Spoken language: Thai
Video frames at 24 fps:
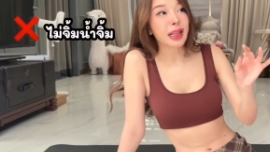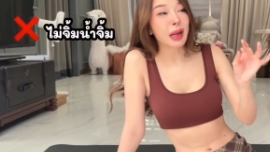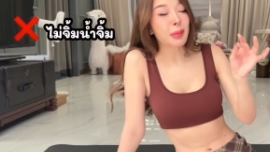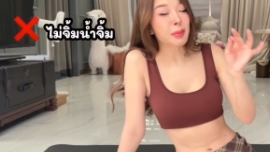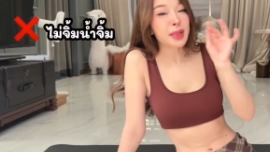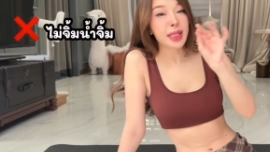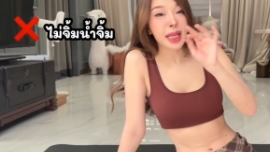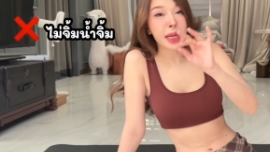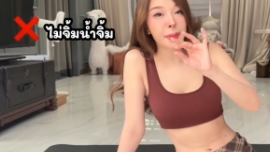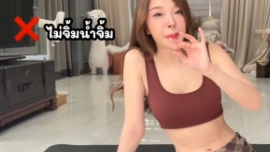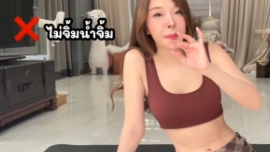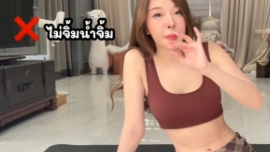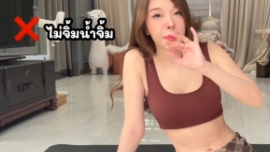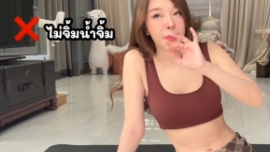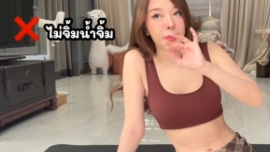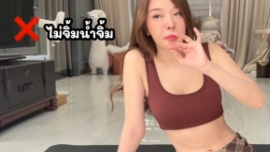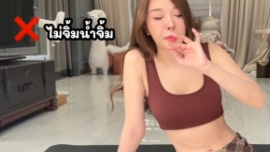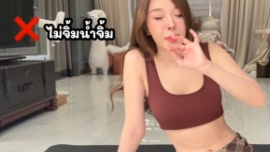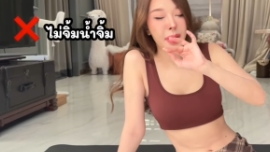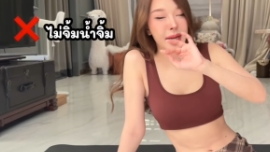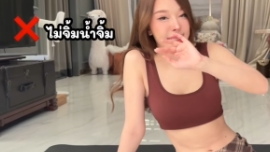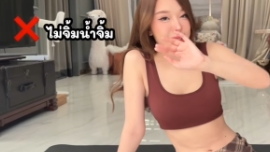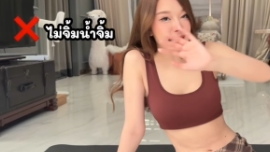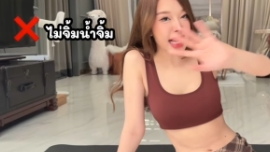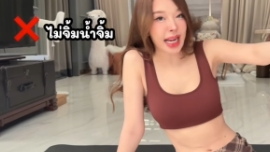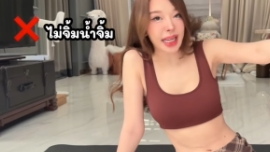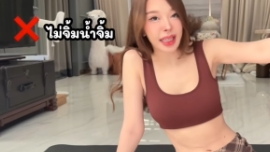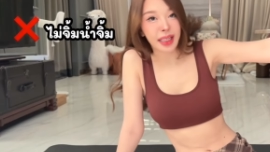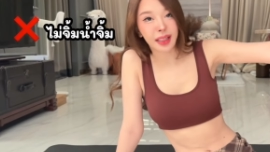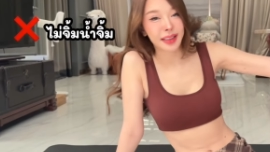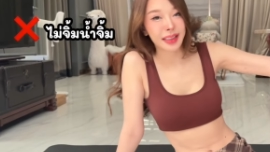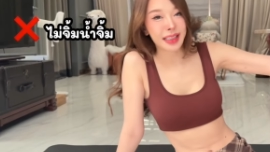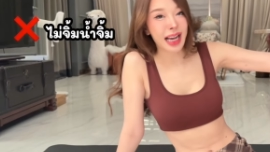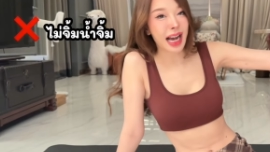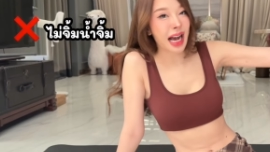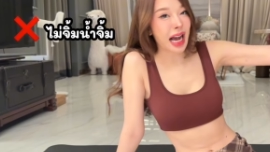น้ำจิ้มไม่ใส่
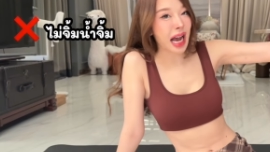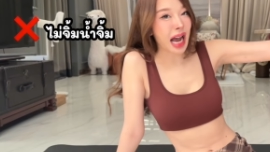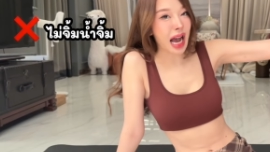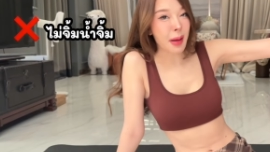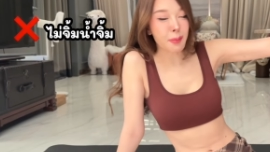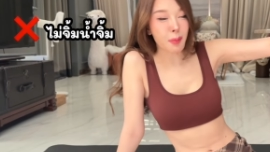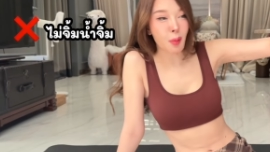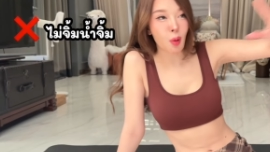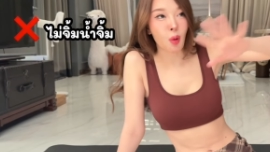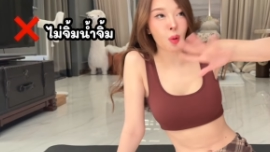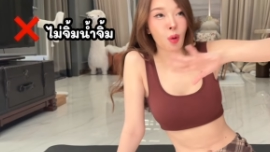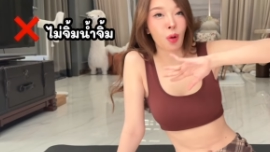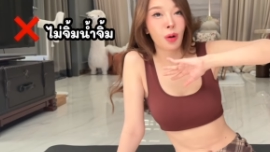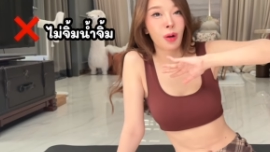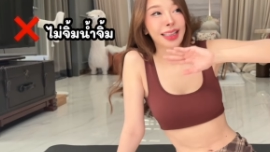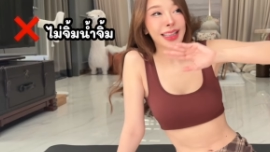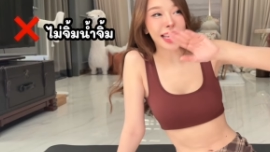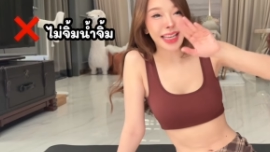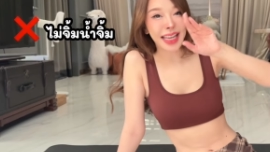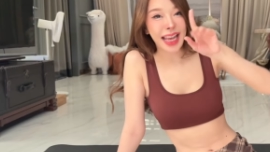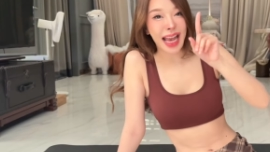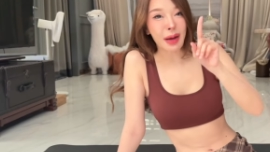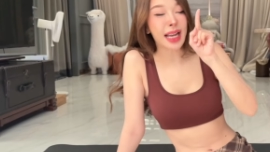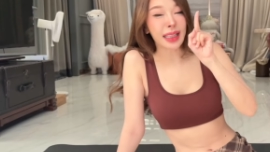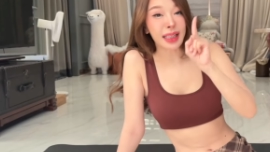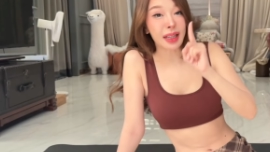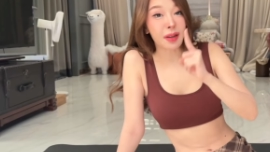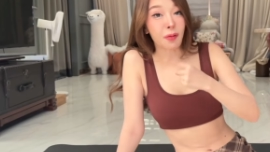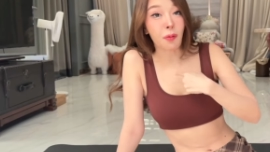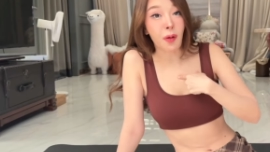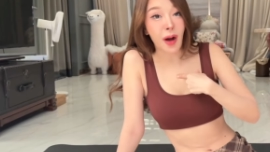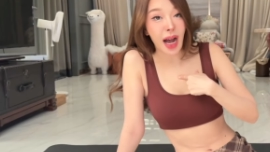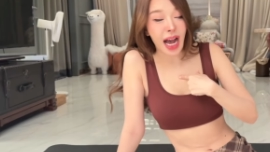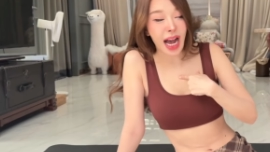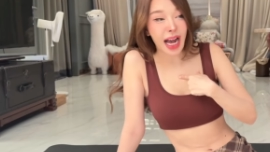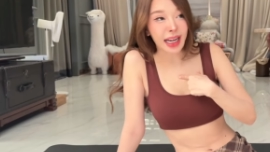อย่าหาปรุง แต่แย้ติด
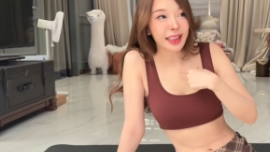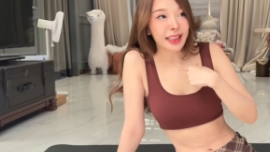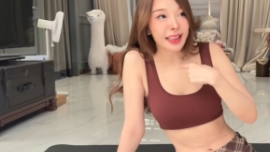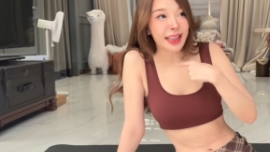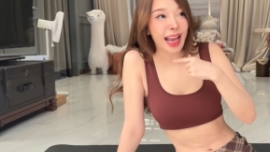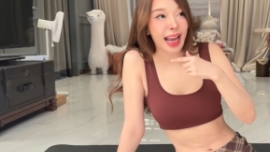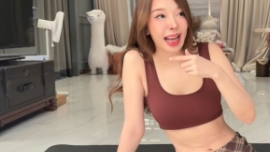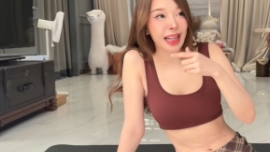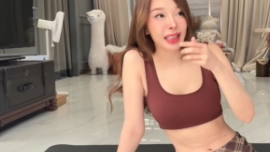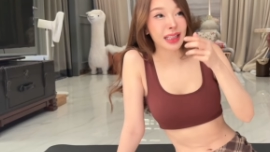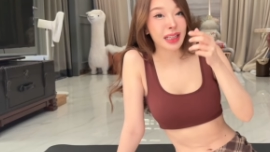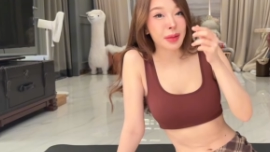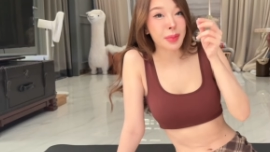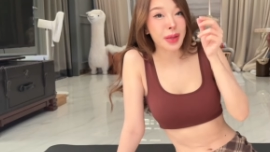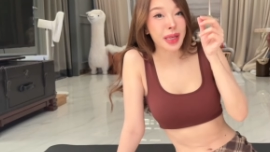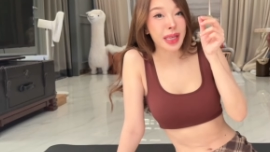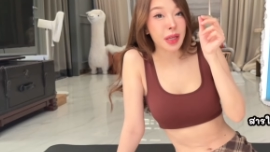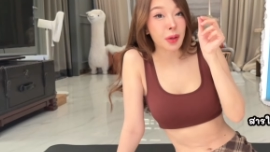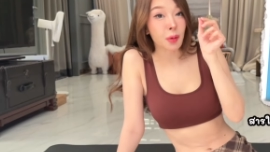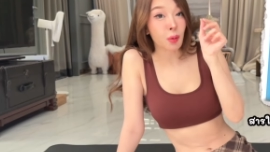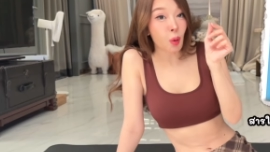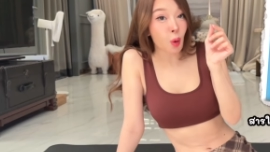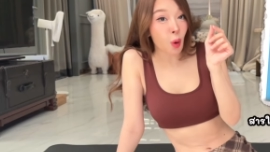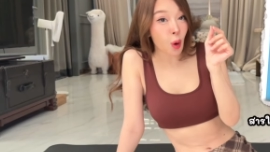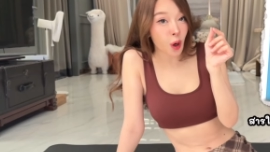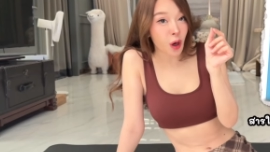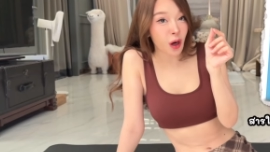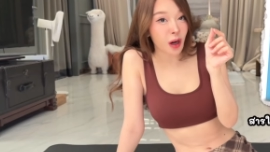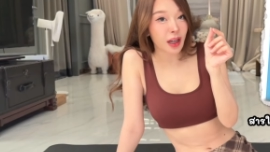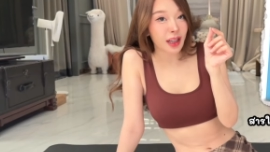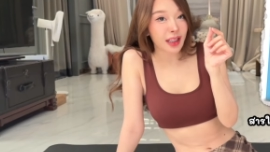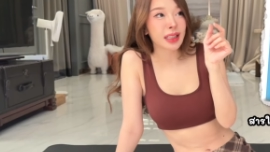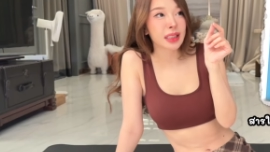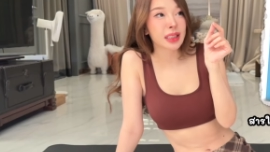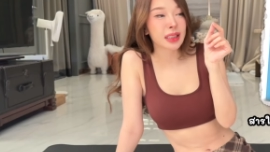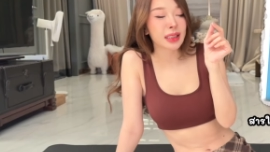หวานแย้เลยมีกิโก้
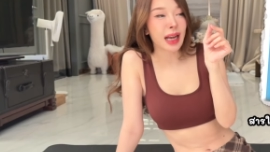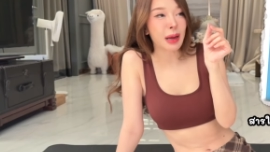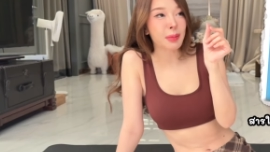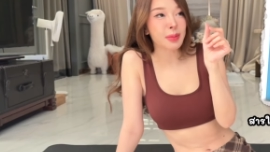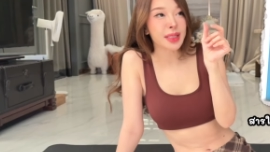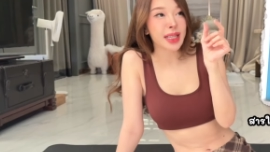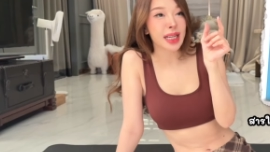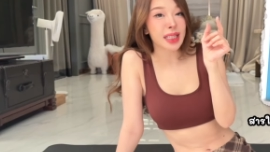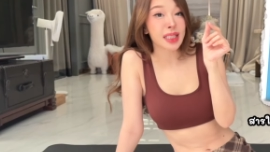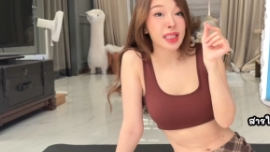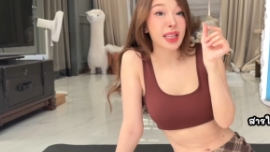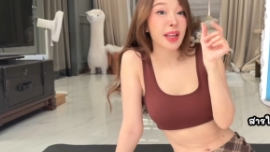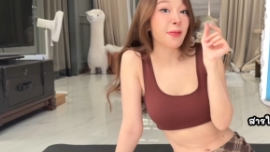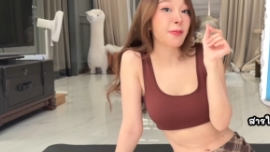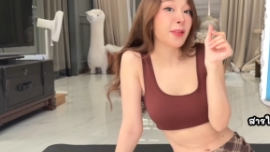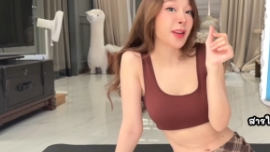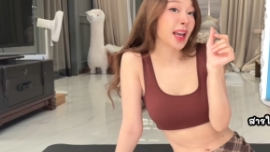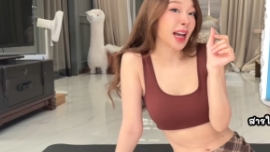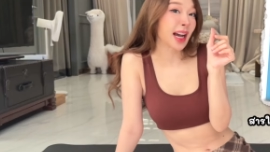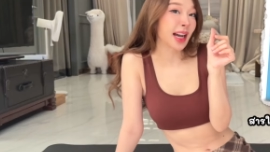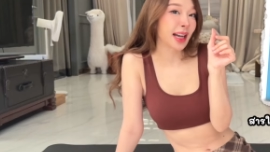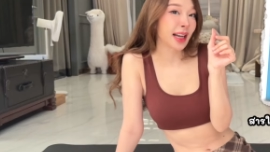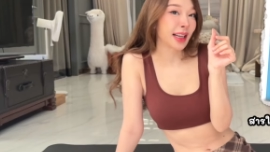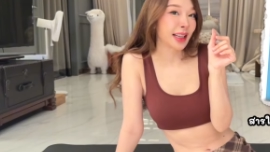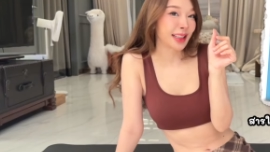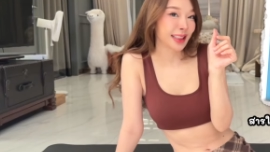คือทำจากซีเรีย